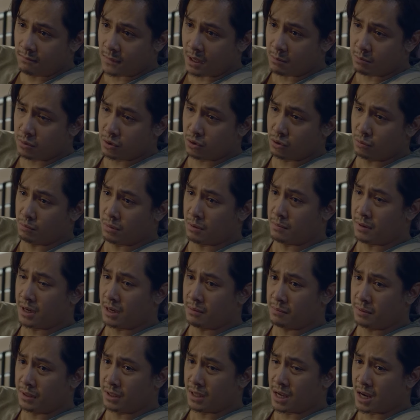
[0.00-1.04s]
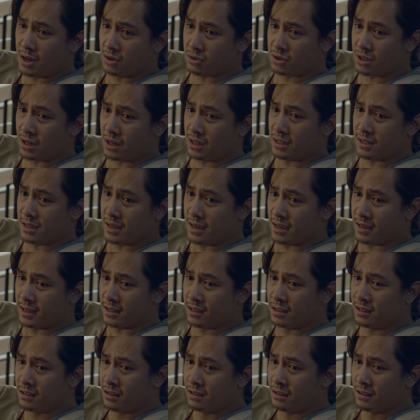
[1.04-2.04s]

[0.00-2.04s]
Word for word: Tapos nung papalapit na ako sa kanya,